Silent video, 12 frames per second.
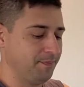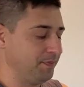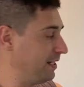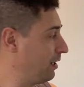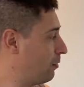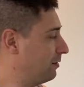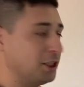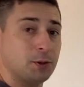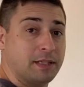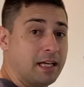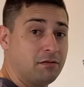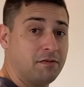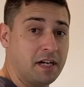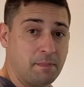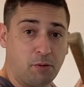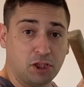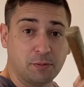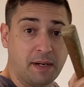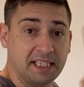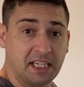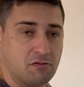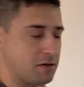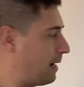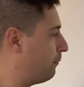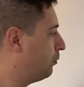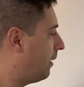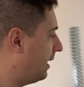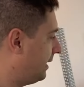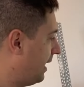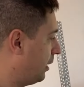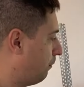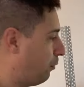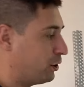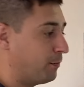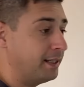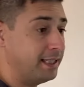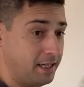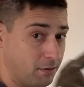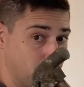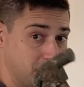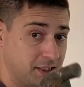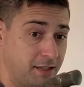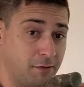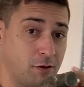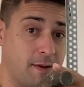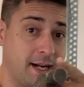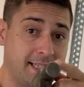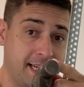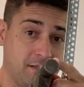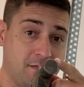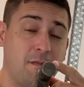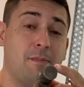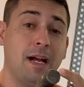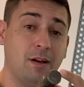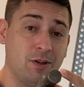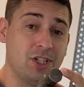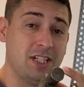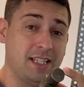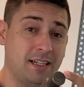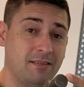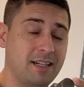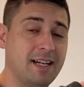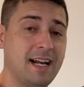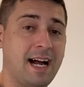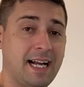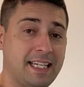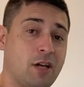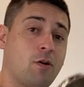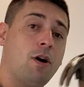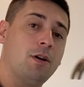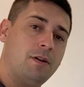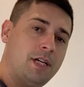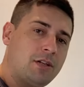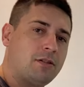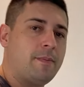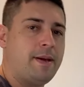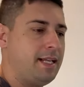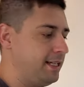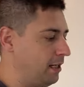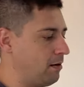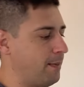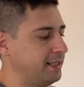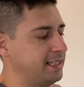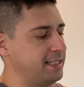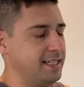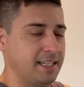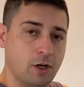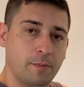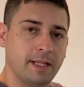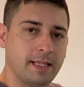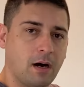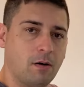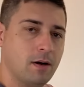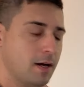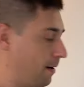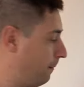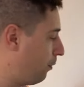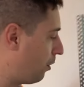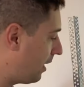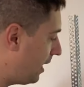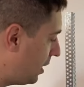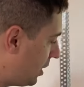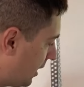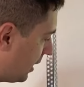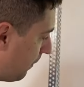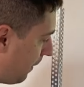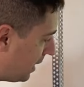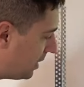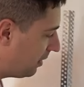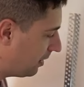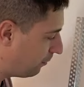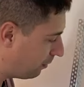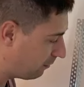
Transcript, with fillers: E como vocês puderam ver, posso bater com o cabo do martelo, posso bater inclusive com o martelo. Vamos mais longe então. Aqui corre o risco também de dar uma amassadinha que é o metal. Porém, chega aqui pertinho, amor.